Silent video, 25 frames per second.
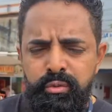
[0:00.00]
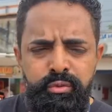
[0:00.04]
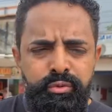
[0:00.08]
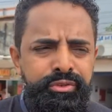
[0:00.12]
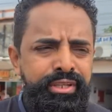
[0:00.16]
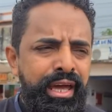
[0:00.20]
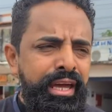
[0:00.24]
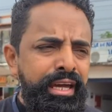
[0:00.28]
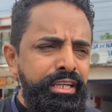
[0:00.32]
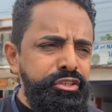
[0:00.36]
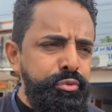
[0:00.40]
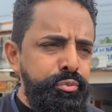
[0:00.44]
com
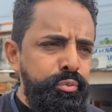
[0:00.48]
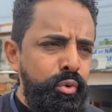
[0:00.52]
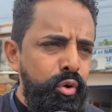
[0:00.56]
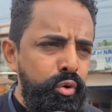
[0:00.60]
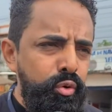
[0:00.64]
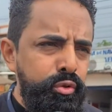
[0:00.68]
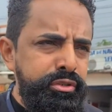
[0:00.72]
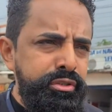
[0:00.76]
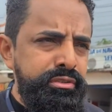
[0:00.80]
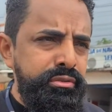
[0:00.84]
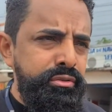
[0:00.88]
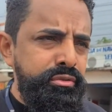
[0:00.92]
10
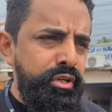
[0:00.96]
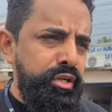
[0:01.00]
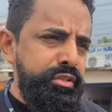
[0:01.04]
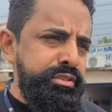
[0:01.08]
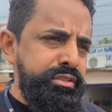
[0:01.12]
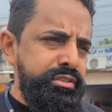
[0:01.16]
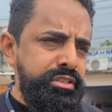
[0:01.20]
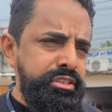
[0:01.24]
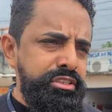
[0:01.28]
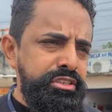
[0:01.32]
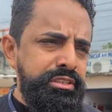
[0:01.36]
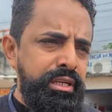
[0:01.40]
multas no
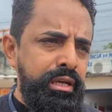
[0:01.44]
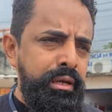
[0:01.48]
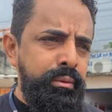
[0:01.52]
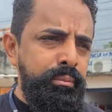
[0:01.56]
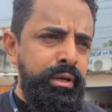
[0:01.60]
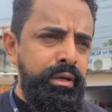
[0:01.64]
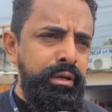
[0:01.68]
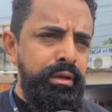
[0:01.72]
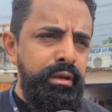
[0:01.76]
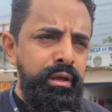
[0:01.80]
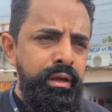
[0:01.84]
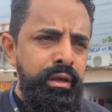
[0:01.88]
nosso
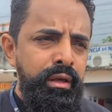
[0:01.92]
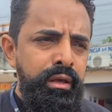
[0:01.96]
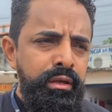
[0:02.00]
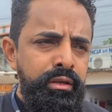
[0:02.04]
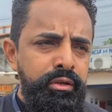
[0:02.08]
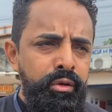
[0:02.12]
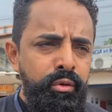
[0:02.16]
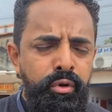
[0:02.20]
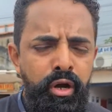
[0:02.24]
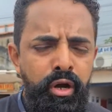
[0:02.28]
sistema. E o